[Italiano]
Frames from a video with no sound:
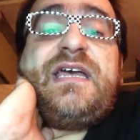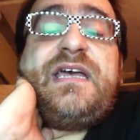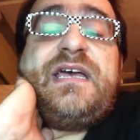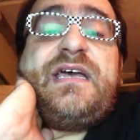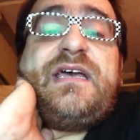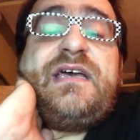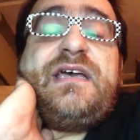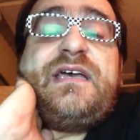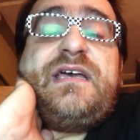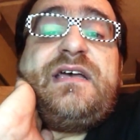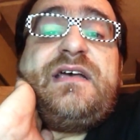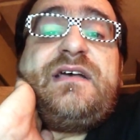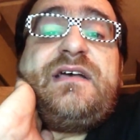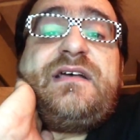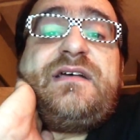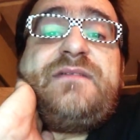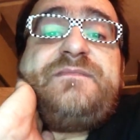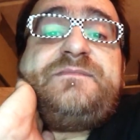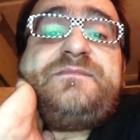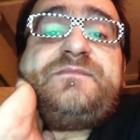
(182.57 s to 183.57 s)

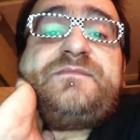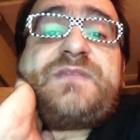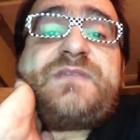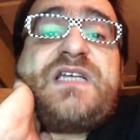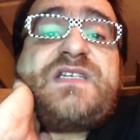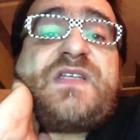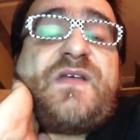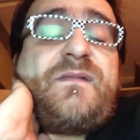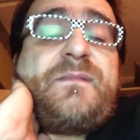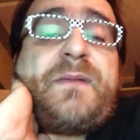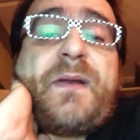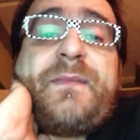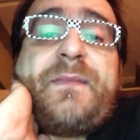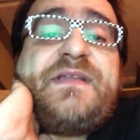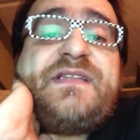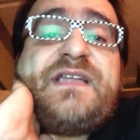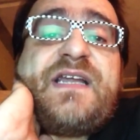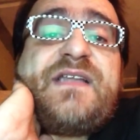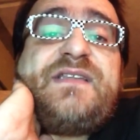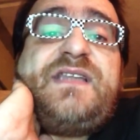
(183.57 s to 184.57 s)
ehm, che serve per
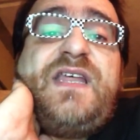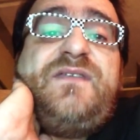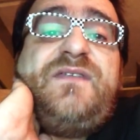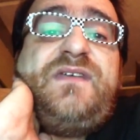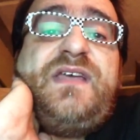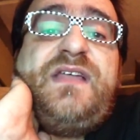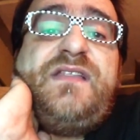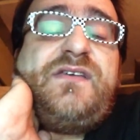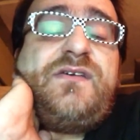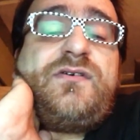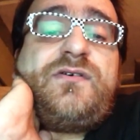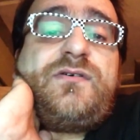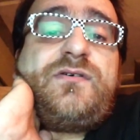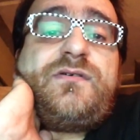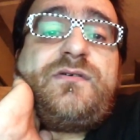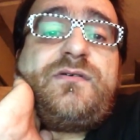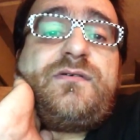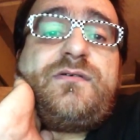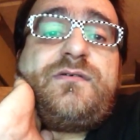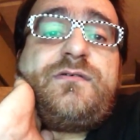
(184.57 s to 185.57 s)
mandare dei
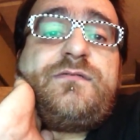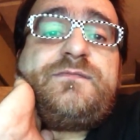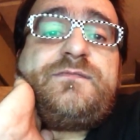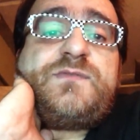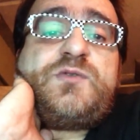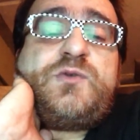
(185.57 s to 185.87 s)
video mm,